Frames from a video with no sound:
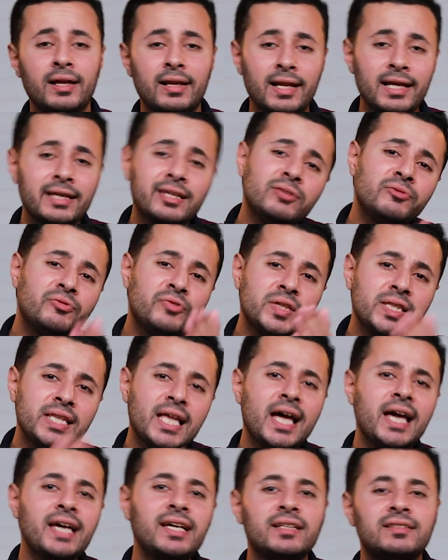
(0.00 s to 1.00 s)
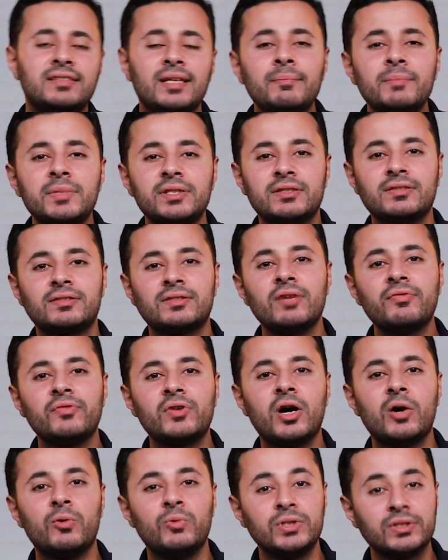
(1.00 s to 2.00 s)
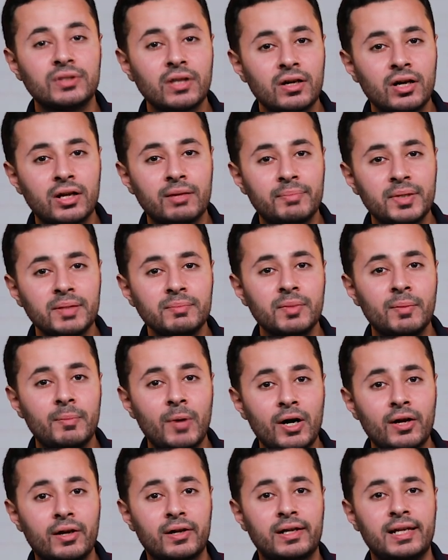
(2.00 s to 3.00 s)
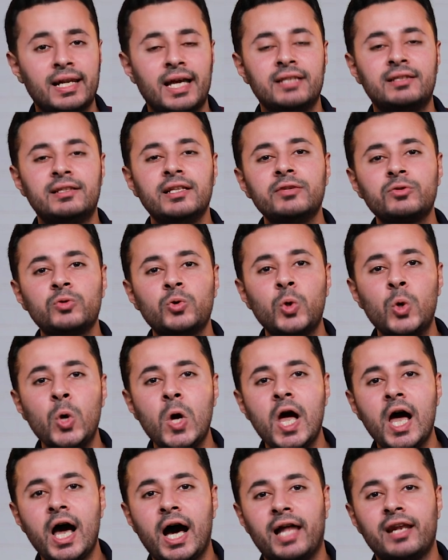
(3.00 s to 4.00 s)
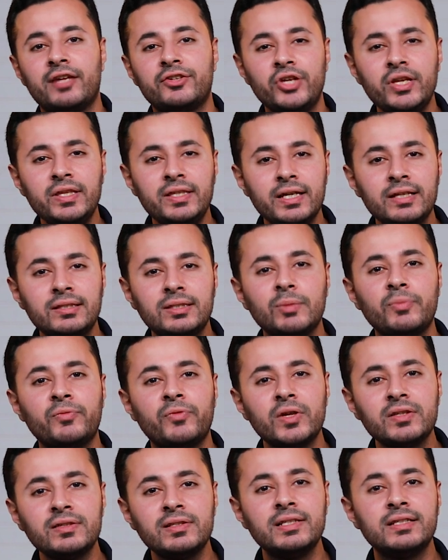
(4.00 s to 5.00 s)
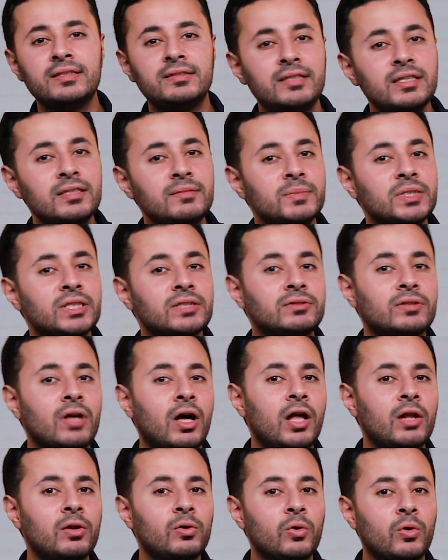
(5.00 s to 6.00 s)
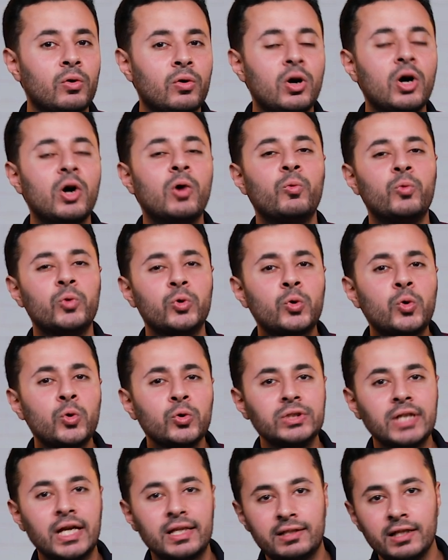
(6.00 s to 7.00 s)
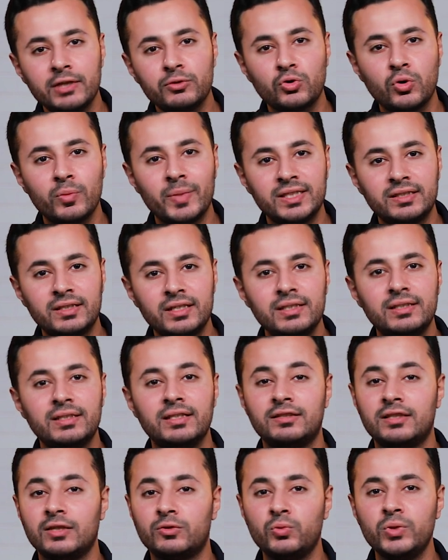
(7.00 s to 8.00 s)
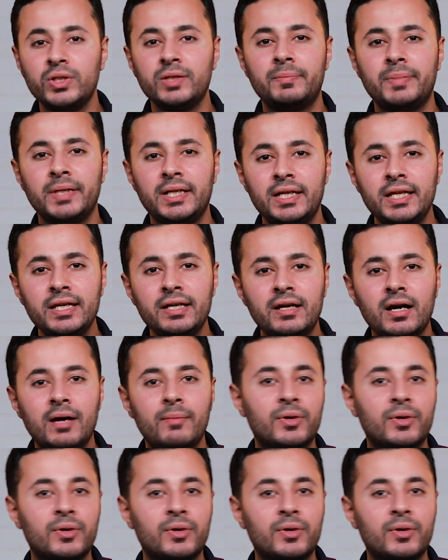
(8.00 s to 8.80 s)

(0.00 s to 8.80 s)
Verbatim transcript: لكن في النهاية تمت الصفقة وانتقل بن مبارك لأتلتيكو علشان يكتب فصل جديد من التألق ويقود أتلتيكو مدريد للتتويج بالليجا